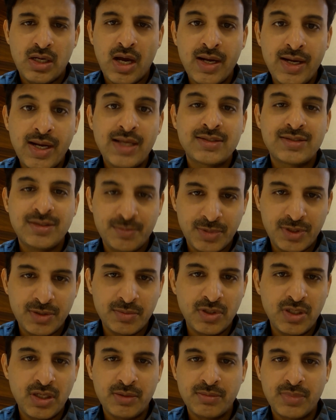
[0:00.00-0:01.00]

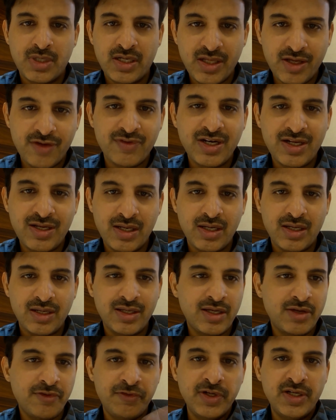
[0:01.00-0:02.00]
అన్యాక్సెప్టబుల్ అనమాట ఎవరికైనా
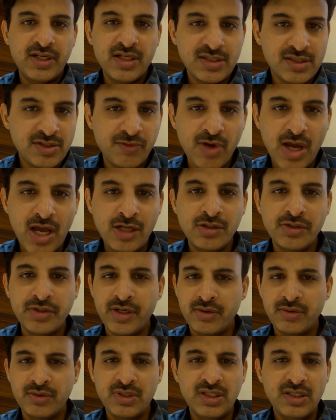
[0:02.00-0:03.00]
ఇంకా ఫిట్నెస్కి వాల్యూ
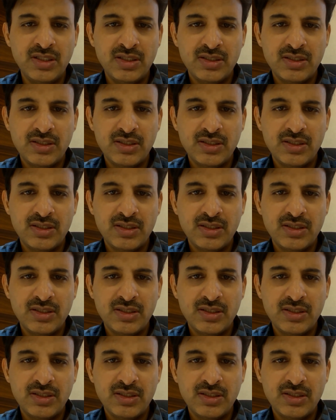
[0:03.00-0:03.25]
ఏముంది